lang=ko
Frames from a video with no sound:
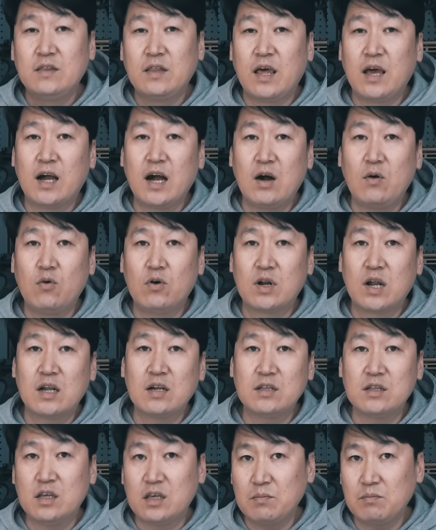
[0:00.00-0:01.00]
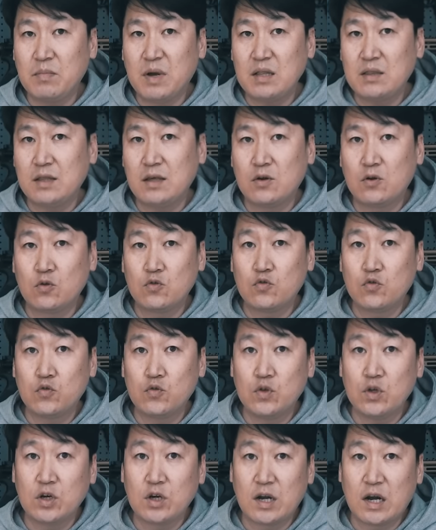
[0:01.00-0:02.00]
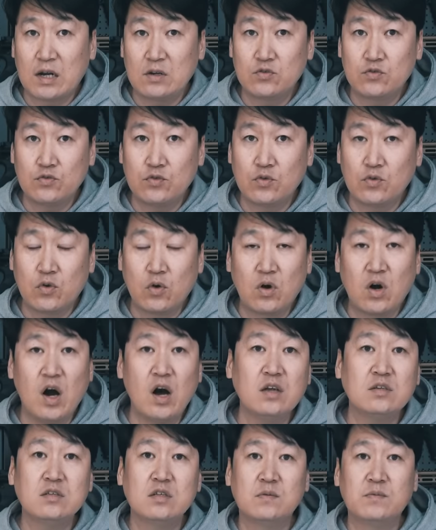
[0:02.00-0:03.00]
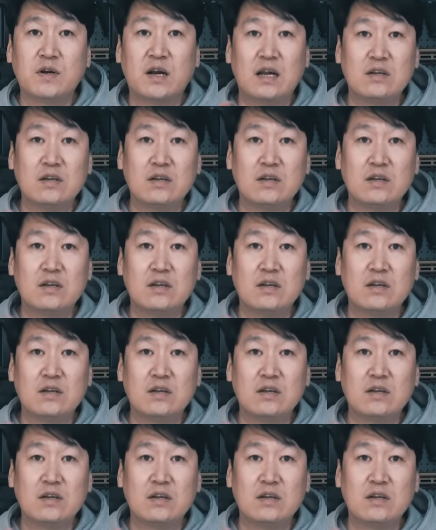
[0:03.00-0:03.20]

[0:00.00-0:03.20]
내가 원하는 입맛대로 튜닝을 할 수 있고 커스텀을